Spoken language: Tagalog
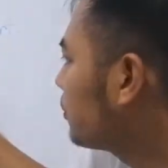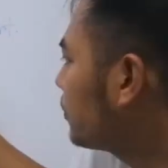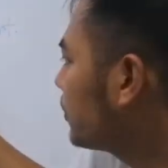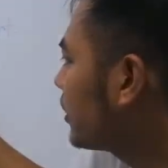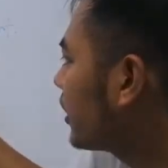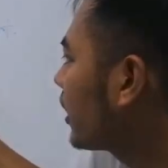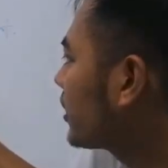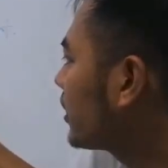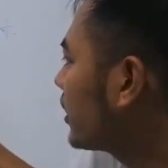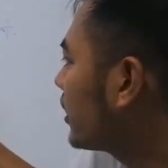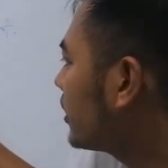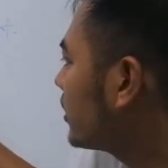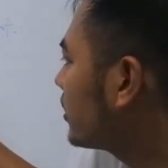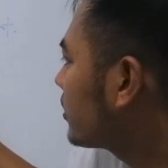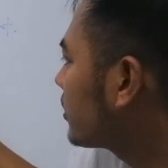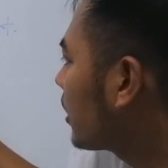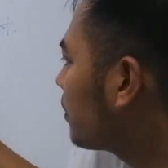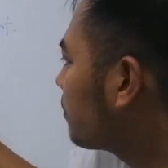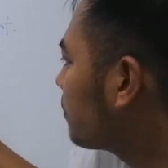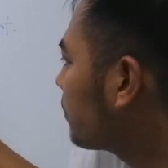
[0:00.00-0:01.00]
gawin natin
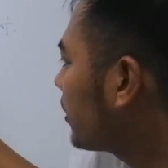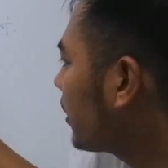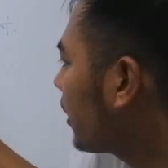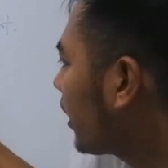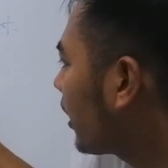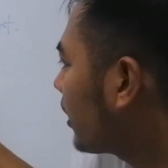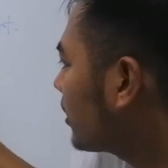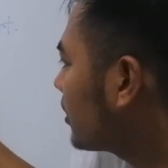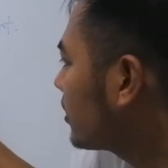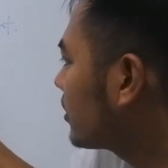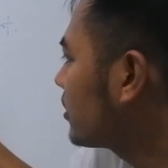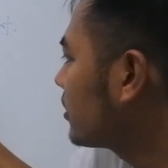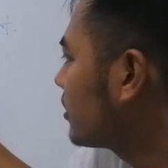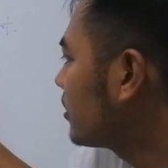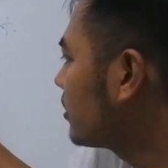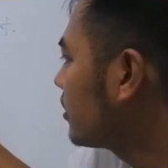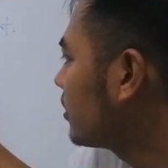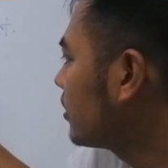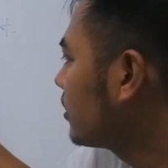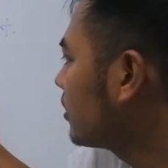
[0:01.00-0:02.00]

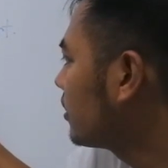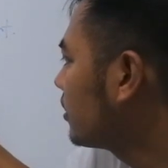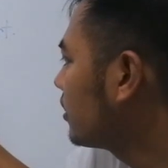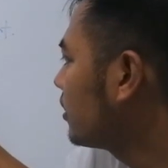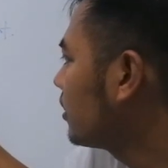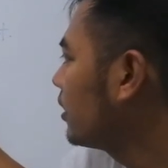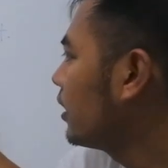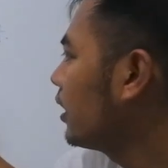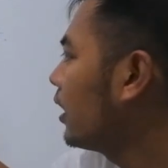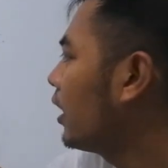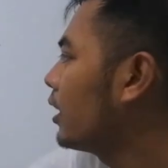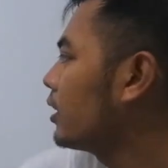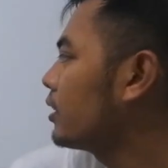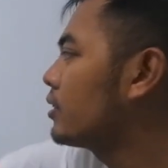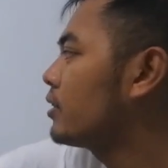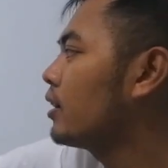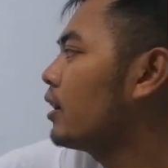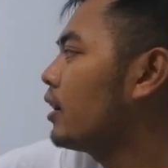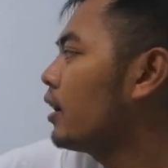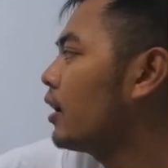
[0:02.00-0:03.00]
7x at
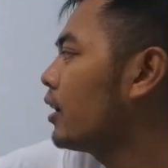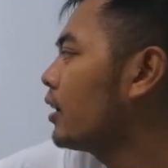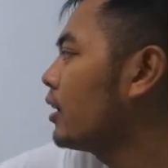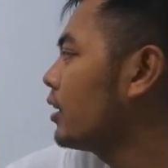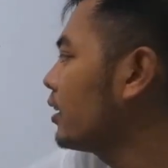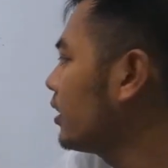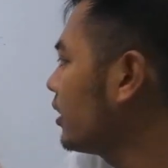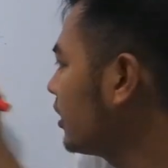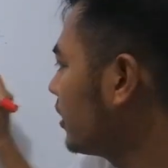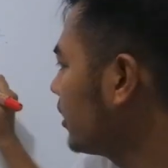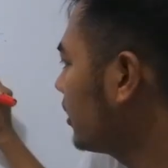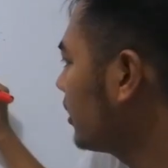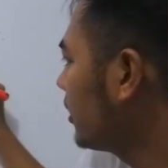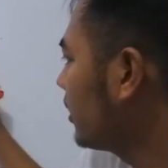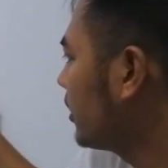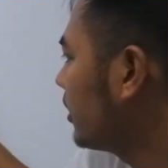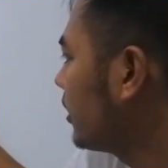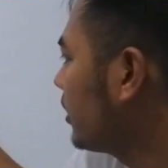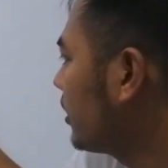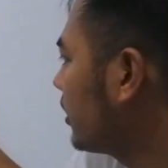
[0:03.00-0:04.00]
saka
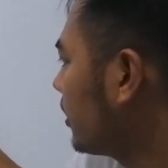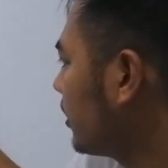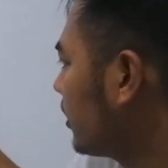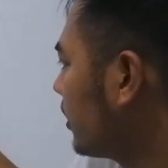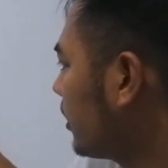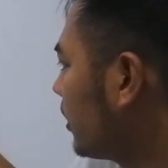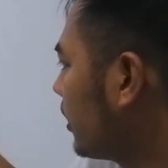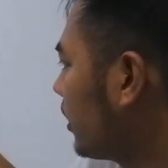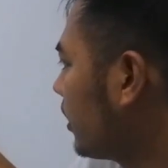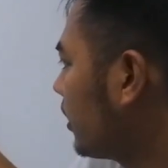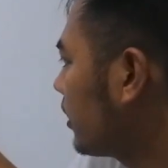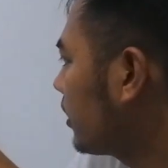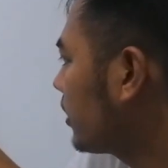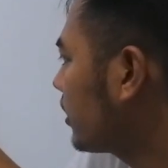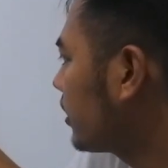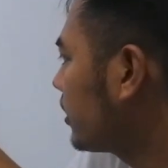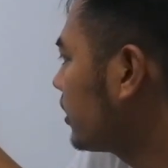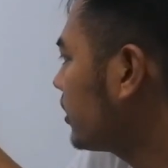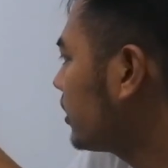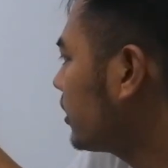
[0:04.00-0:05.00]

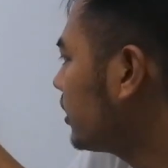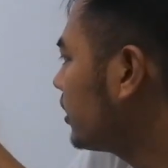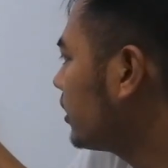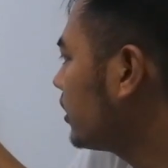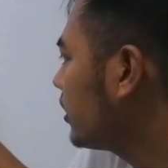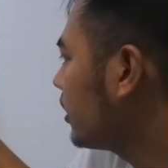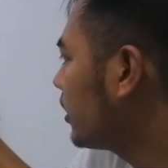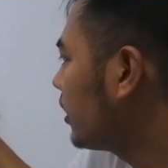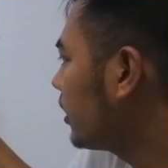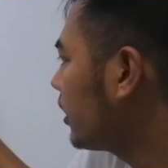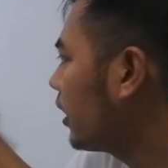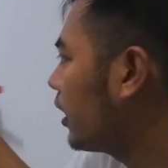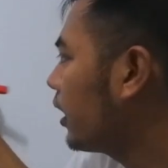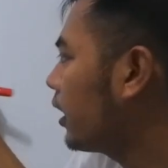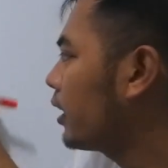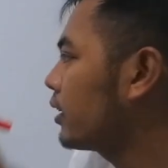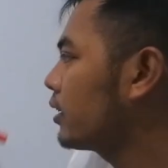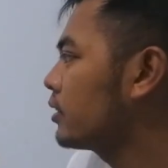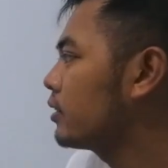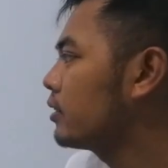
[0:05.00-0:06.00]

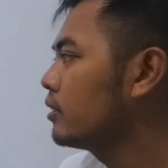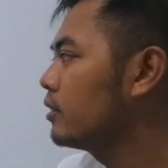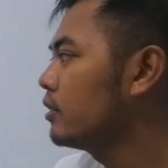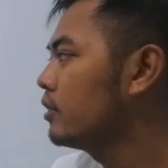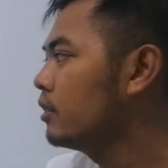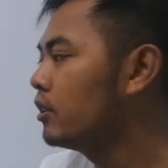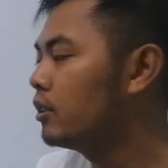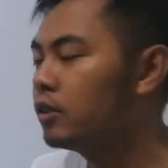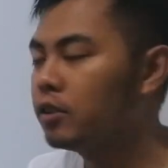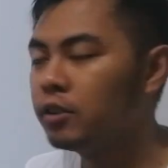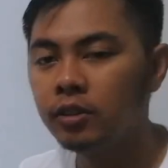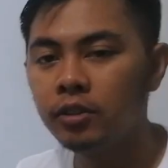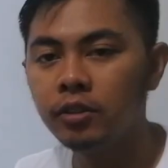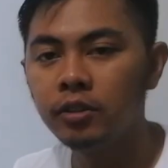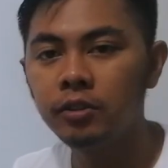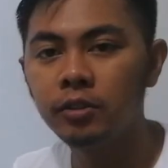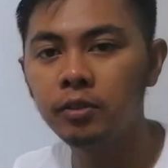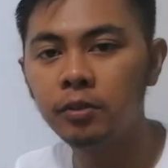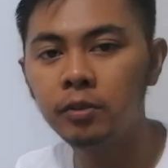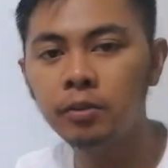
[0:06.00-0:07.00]
13x.
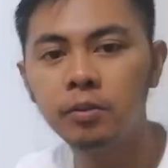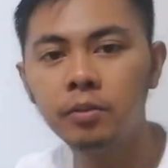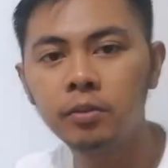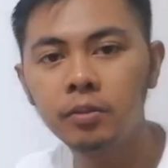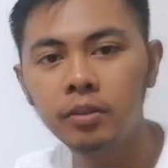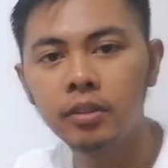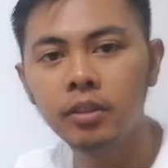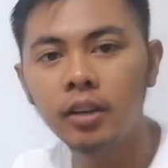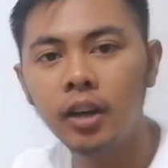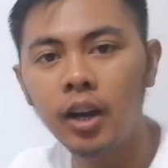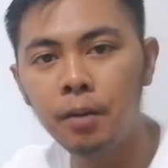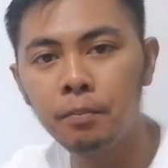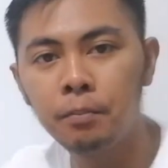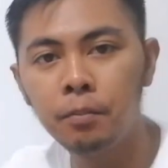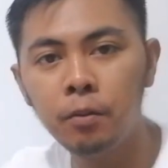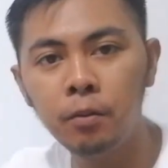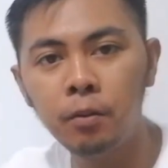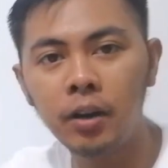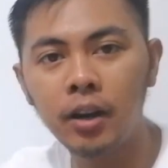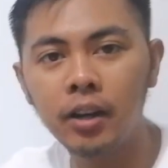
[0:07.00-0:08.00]
So,
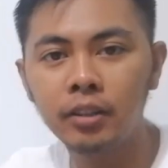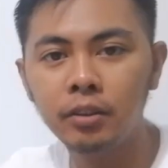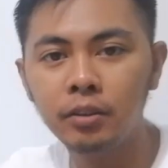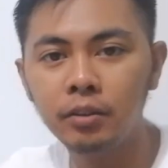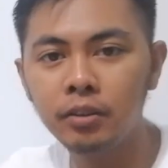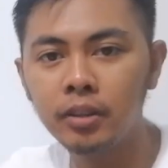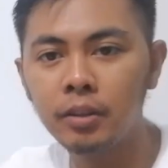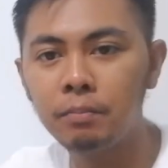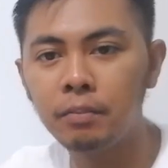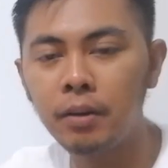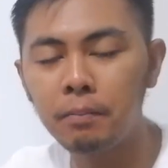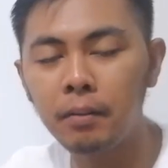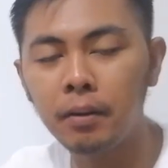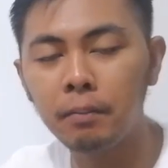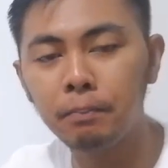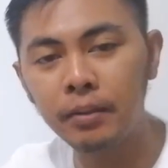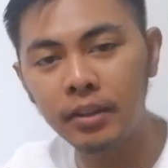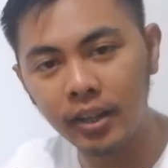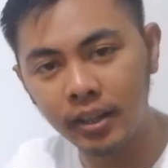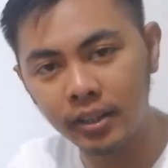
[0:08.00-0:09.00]
kabuuan yun, di ba,
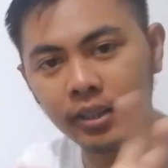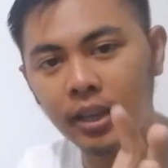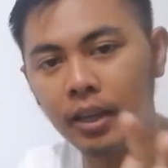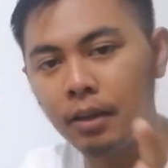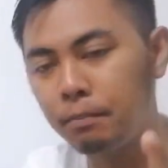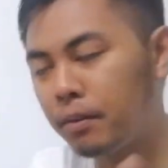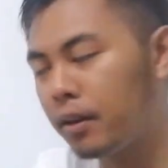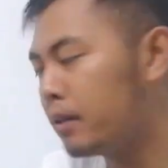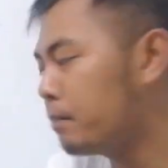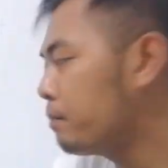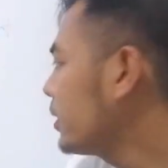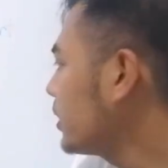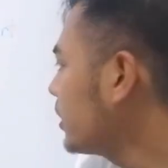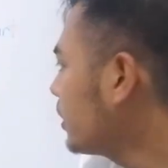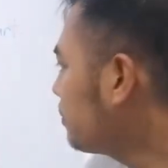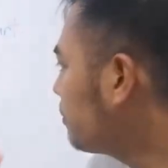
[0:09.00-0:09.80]
pag pinagsama. Ibig